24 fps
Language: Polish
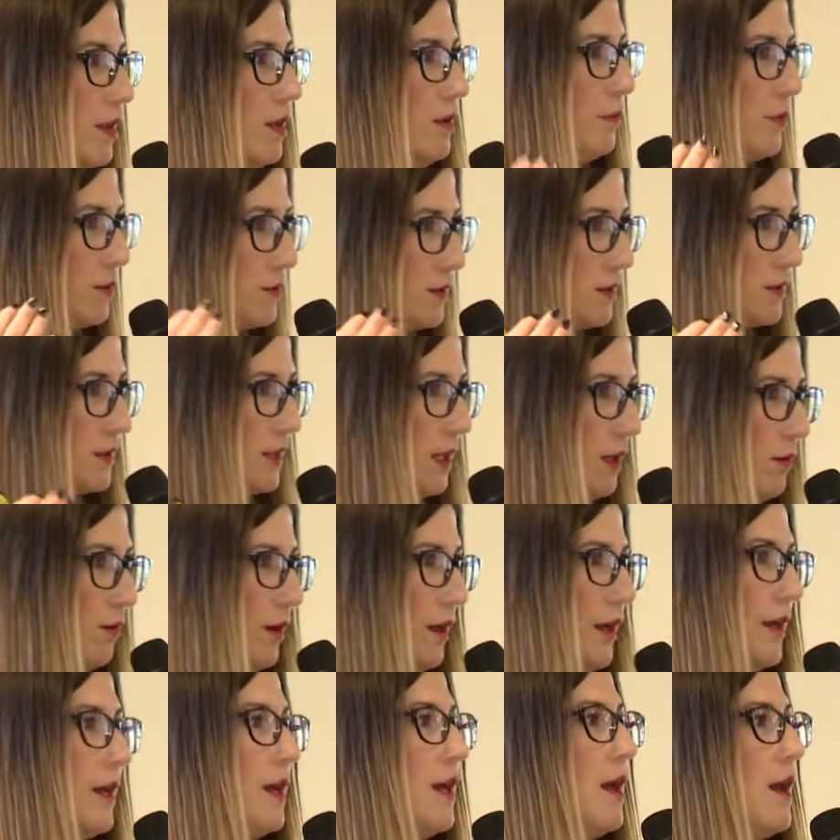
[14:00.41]

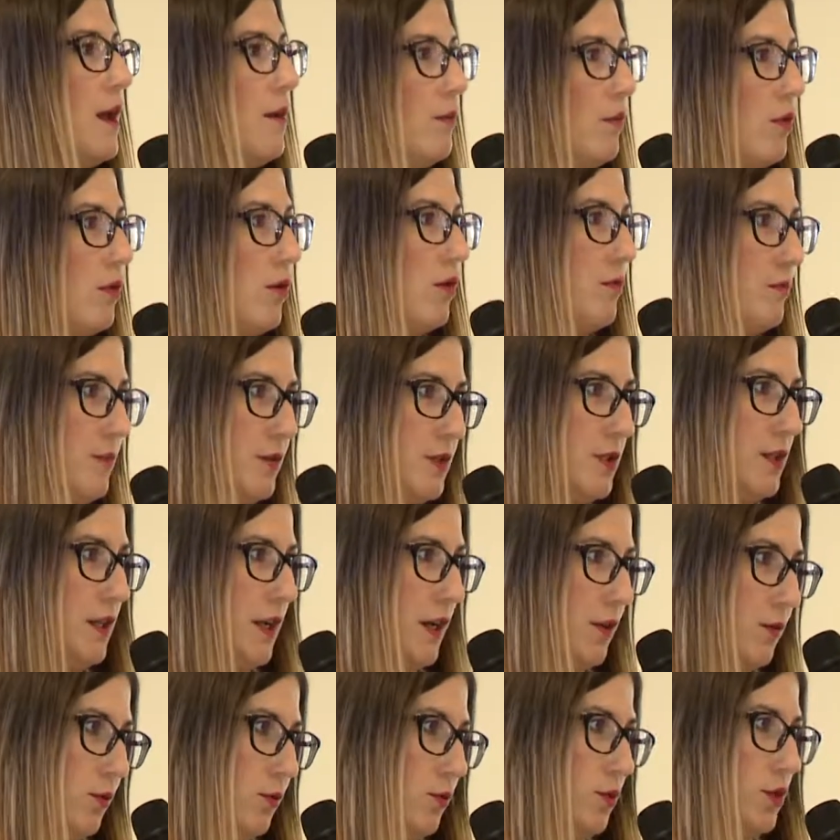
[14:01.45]
Pozostałe mogą być na
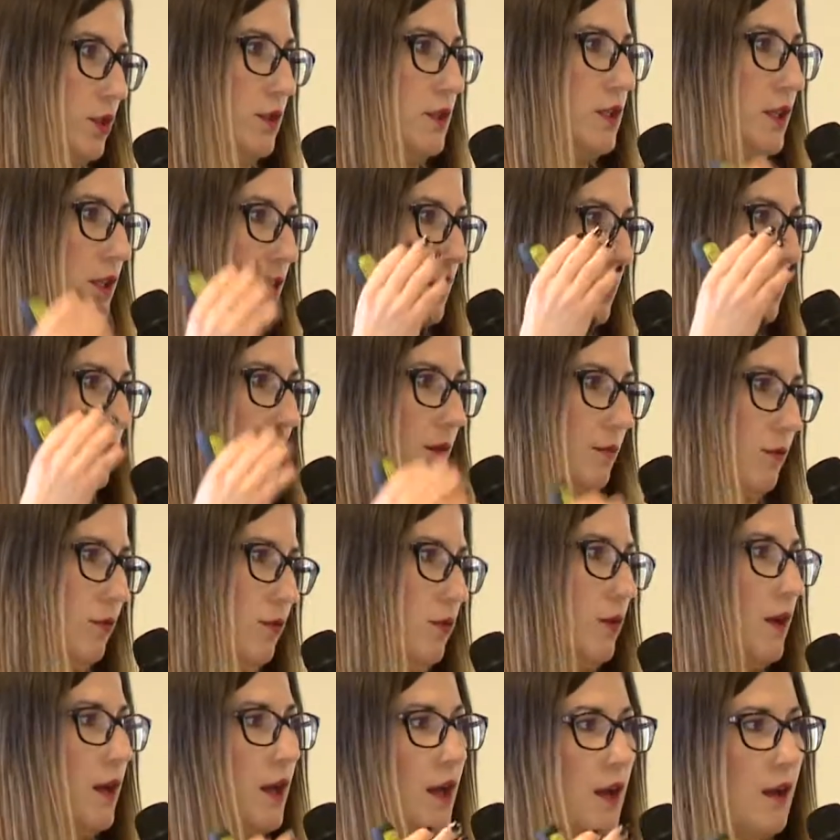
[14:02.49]
krótszy. Dzięki temu
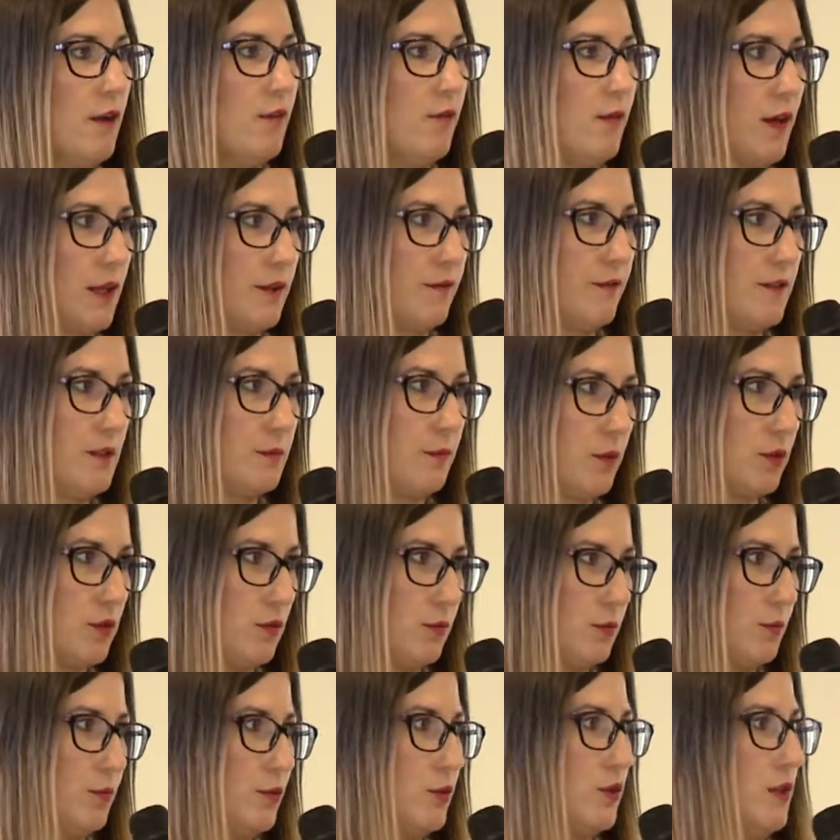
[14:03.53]
w łatwy
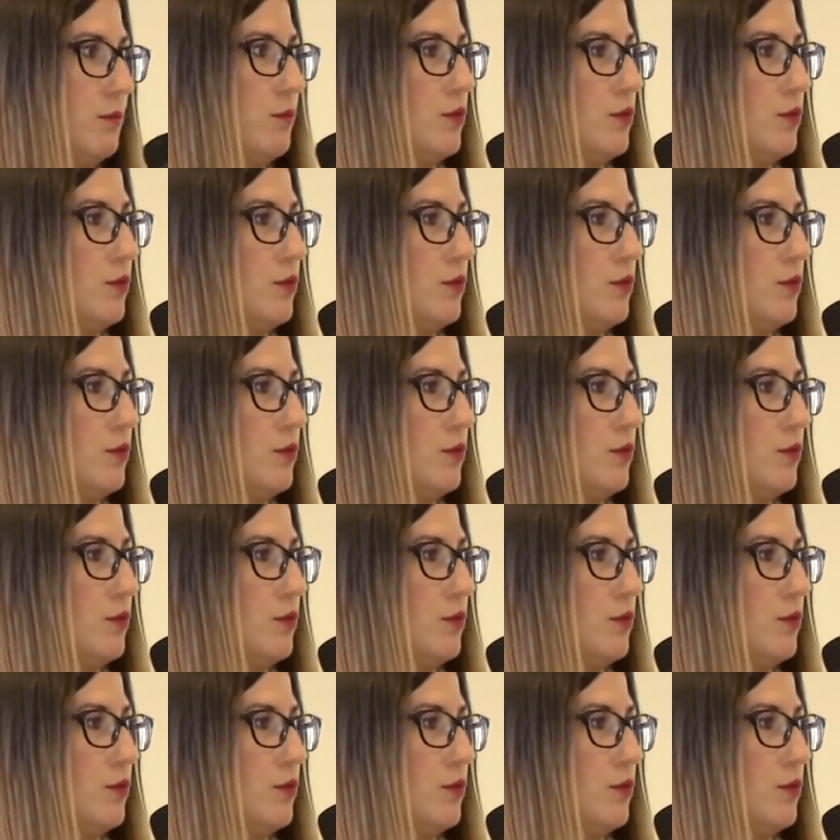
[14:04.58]
sposób później